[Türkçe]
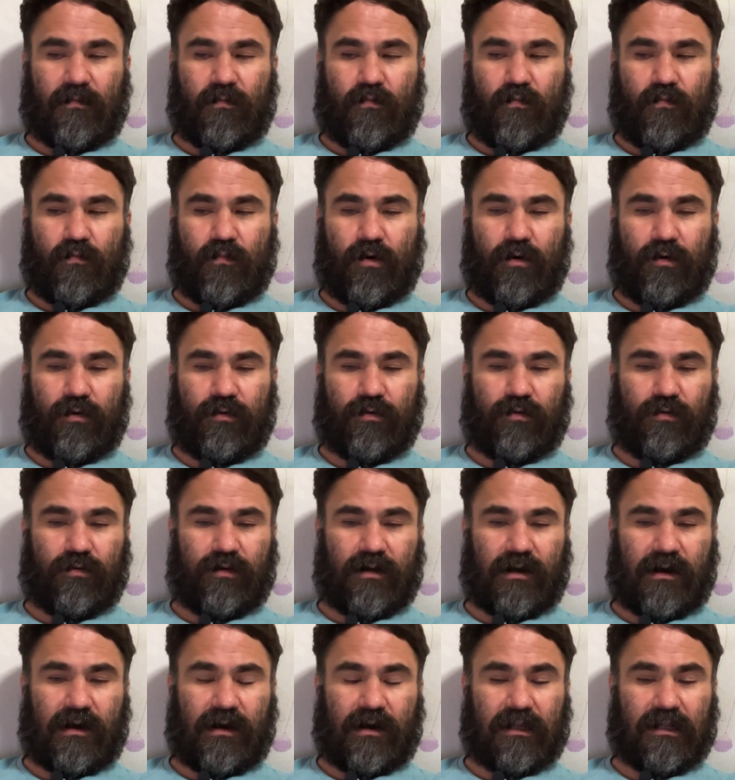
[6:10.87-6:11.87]

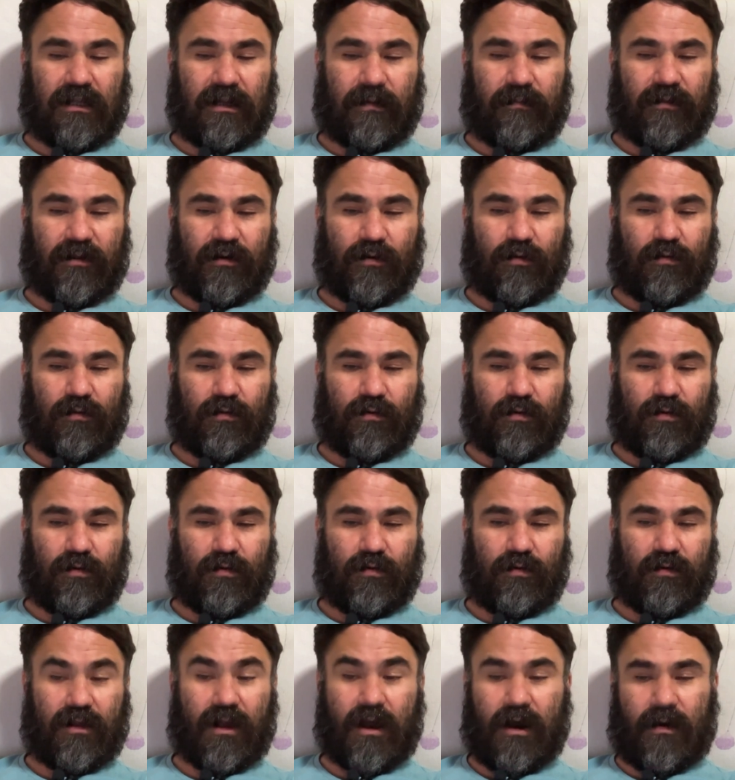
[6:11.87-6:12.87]
boyuna adamlar
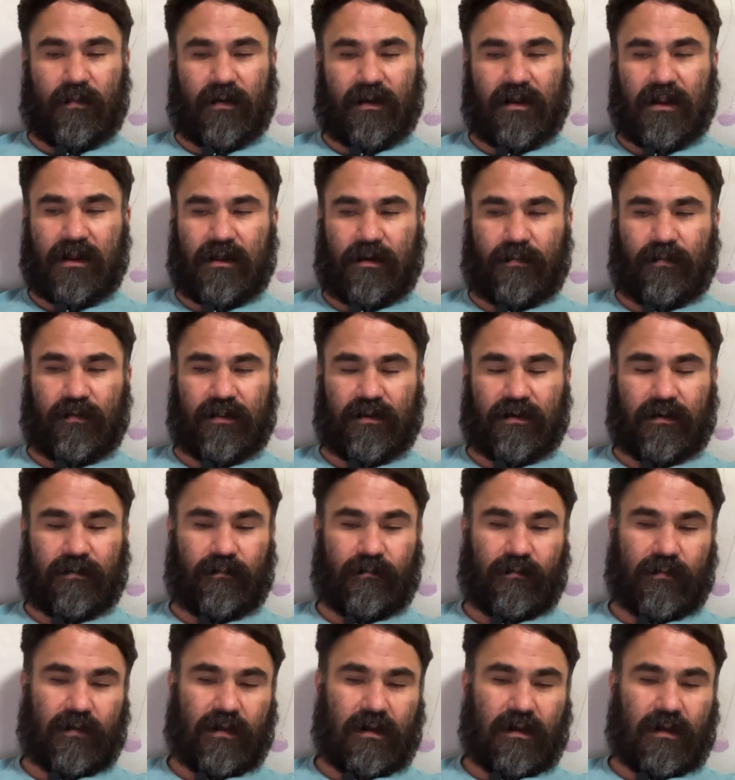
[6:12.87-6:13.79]
öldürülür, yağmalar yapılır.